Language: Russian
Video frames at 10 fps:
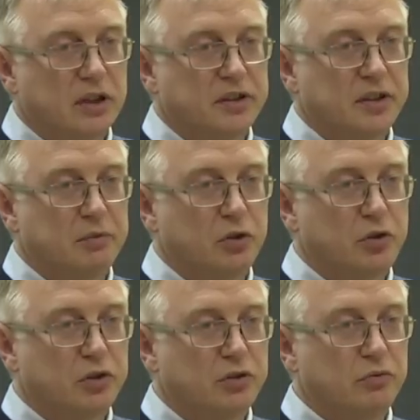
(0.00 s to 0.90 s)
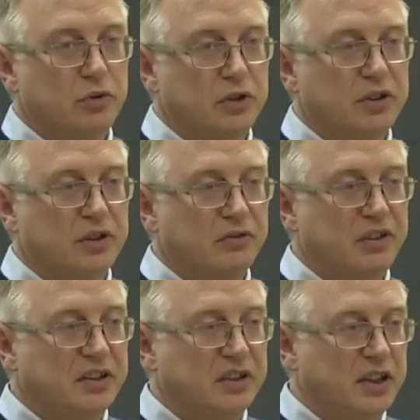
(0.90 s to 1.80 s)
э, концепт существует в
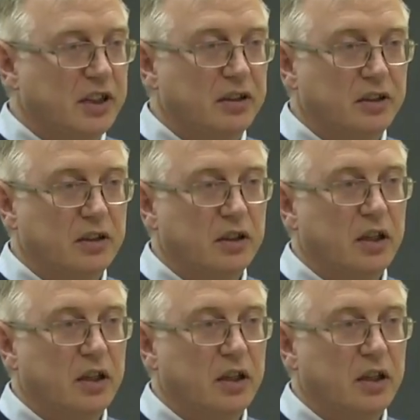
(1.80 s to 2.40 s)
языке